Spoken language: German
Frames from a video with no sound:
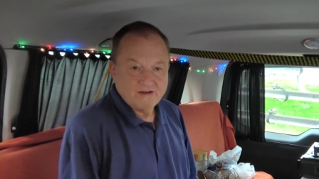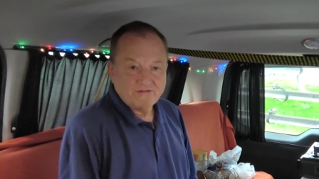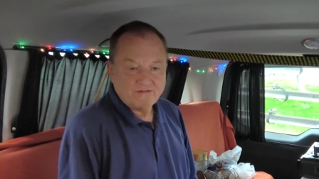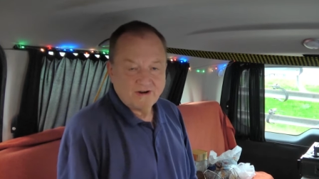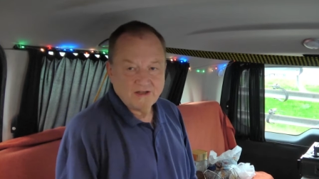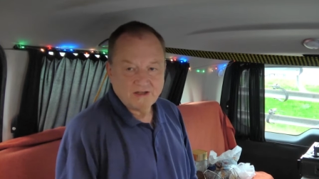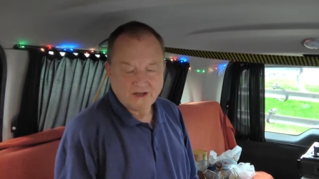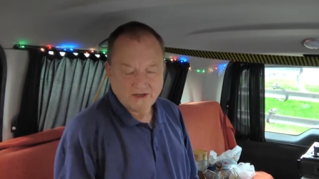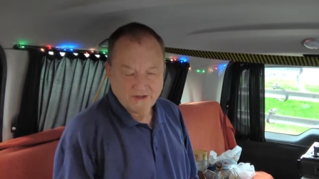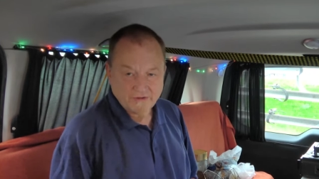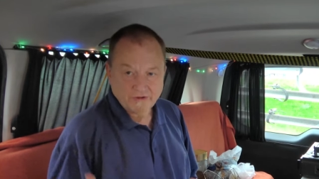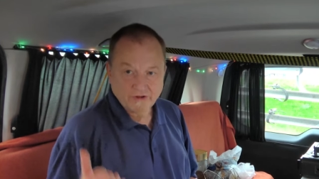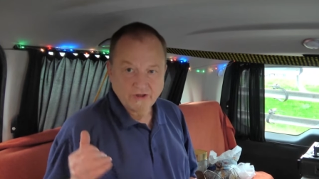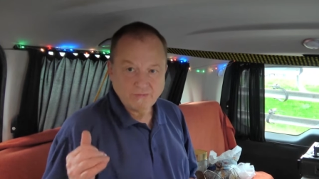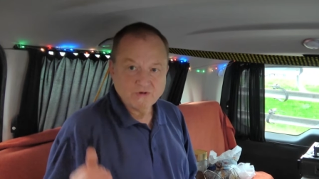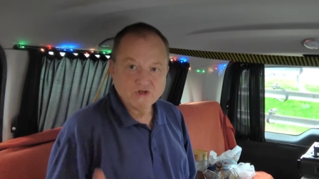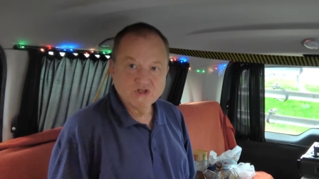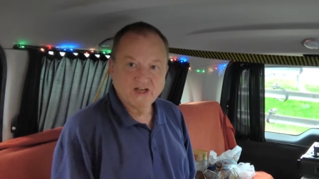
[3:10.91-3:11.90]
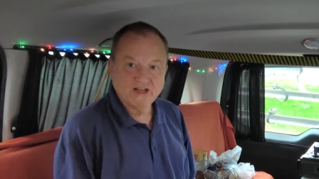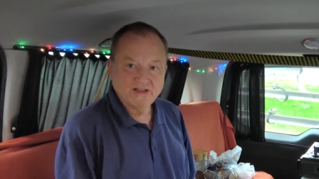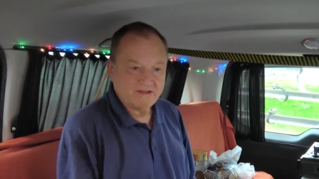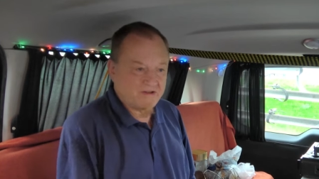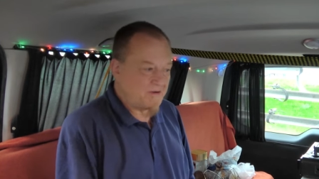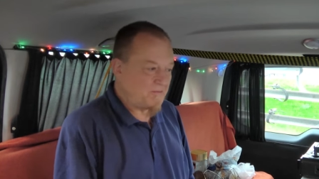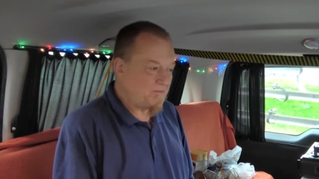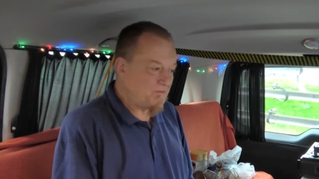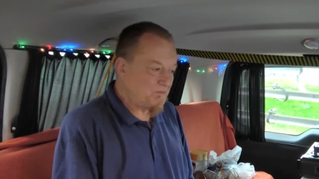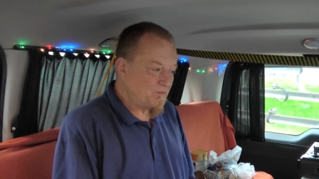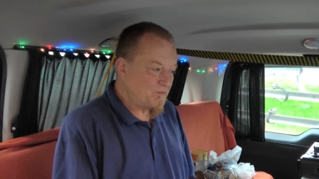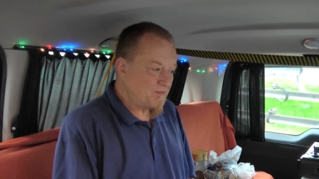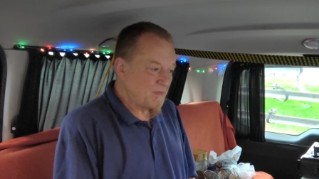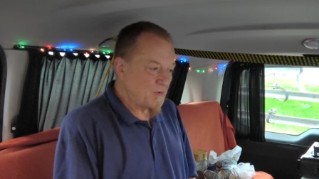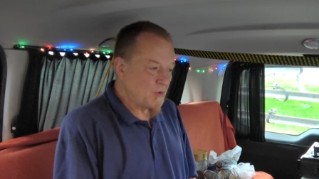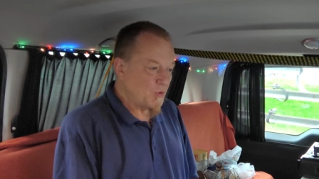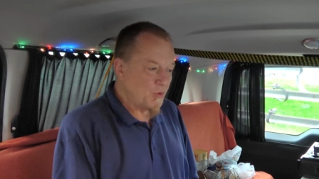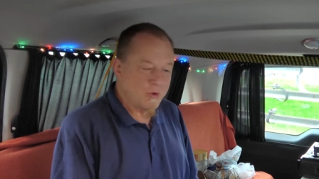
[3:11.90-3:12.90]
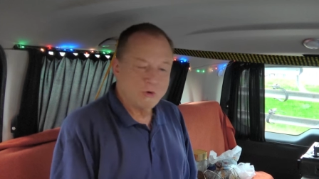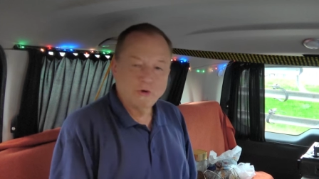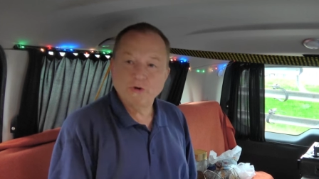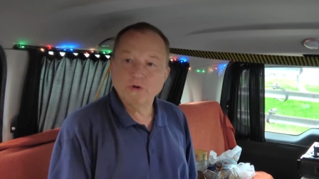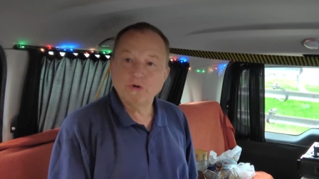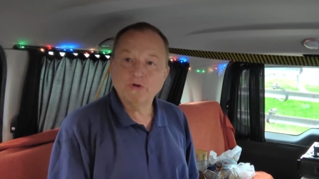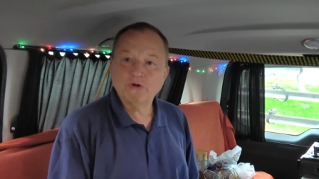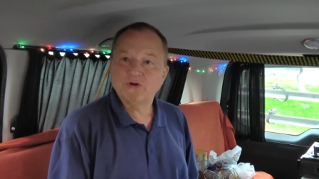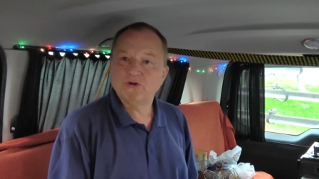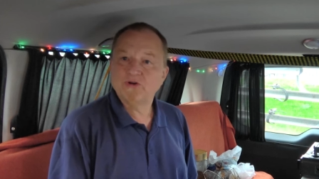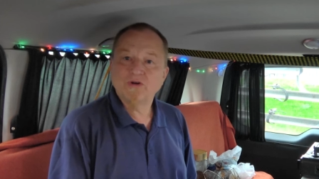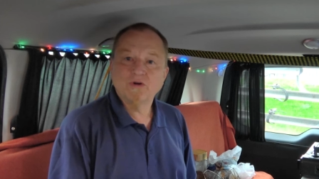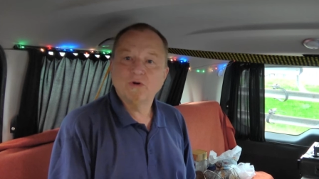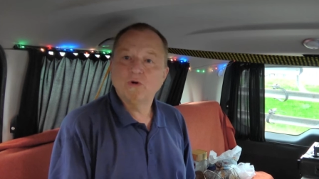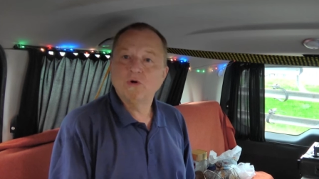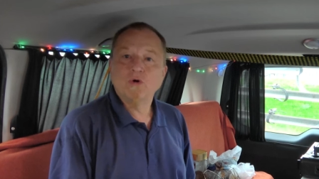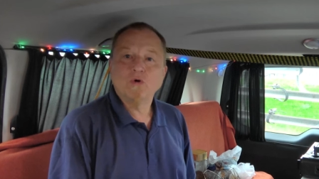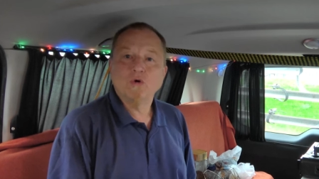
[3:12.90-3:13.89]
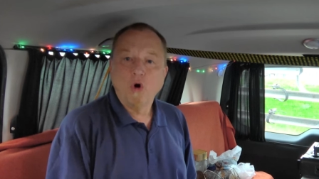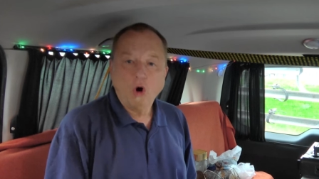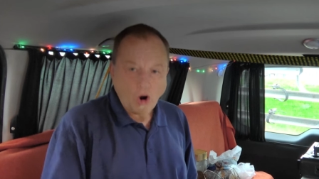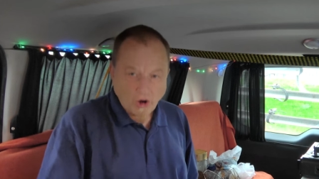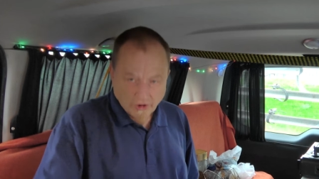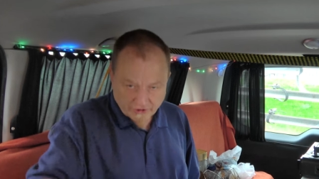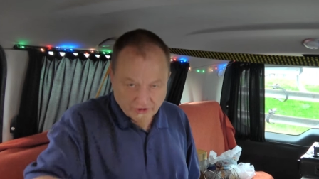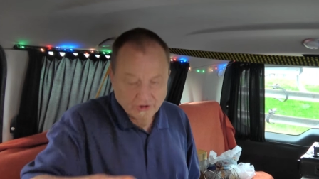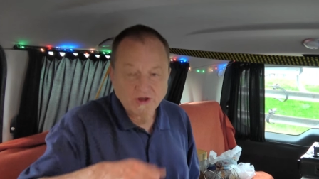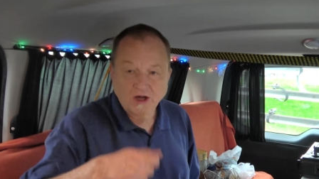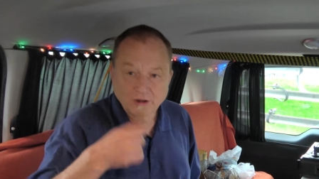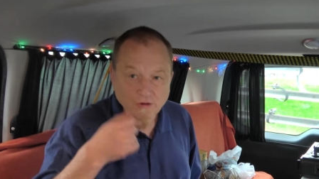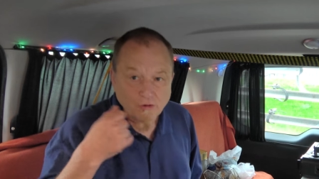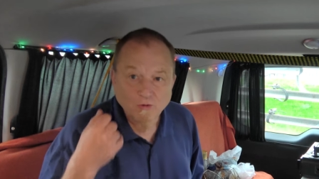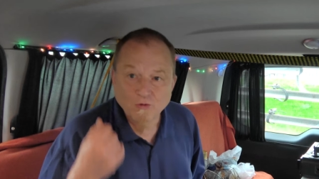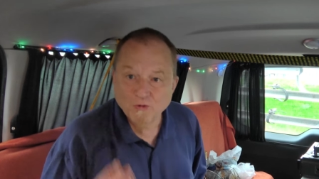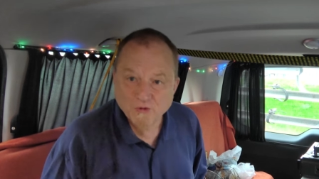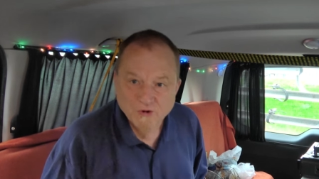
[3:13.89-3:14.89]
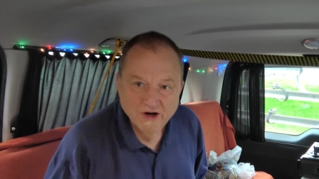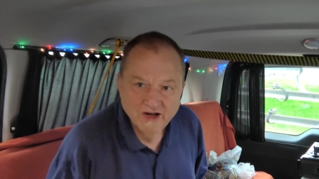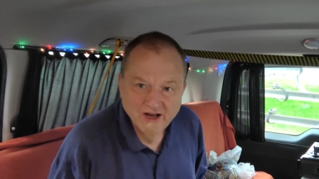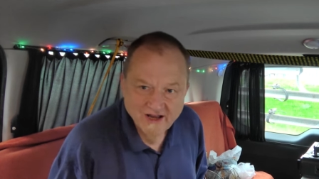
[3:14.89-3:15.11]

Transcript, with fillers: weil da hinter ihm stand und aß in aller Ruhe